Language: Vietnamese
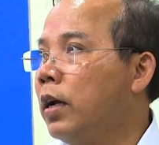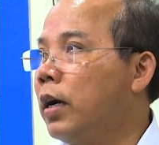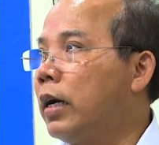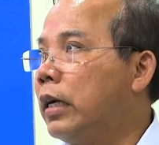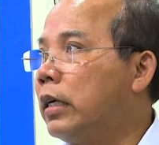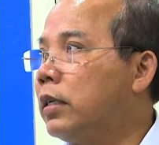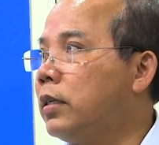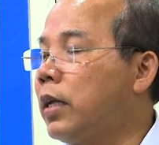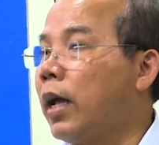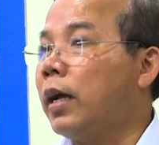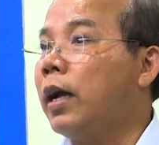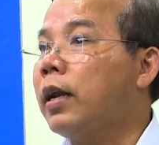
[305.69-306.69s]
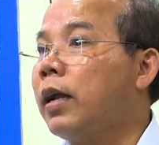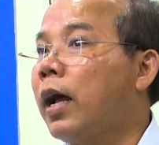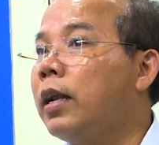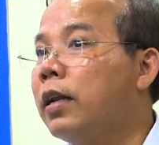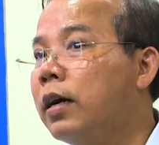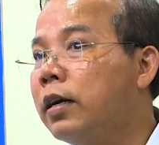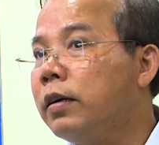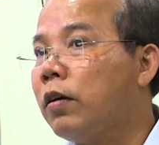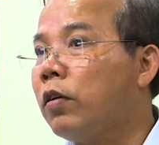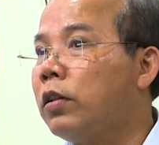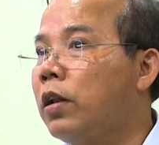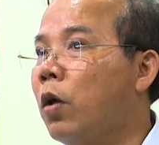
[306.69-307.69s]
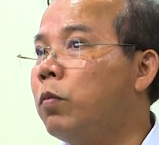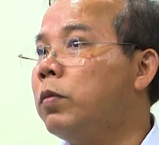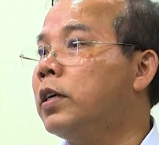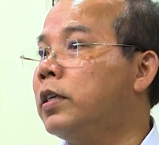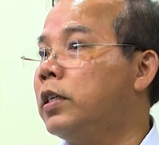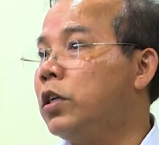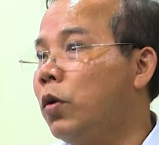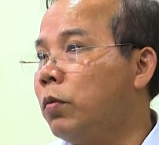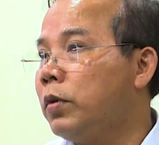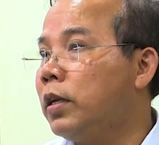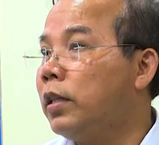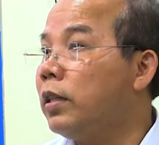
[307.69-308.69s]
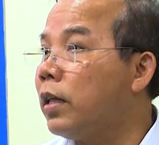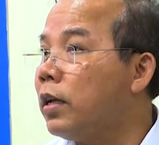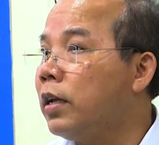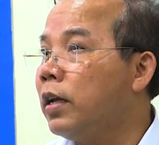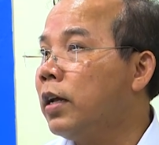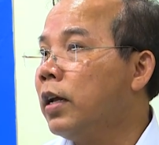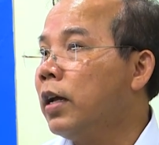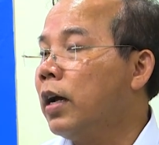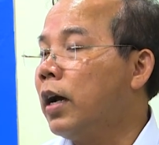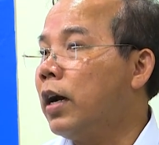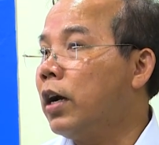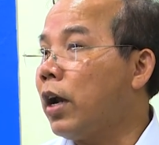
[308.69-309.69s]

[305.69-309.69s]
À, sàn khá, khá là lớn có đông người sử dụng như TT, uh, à,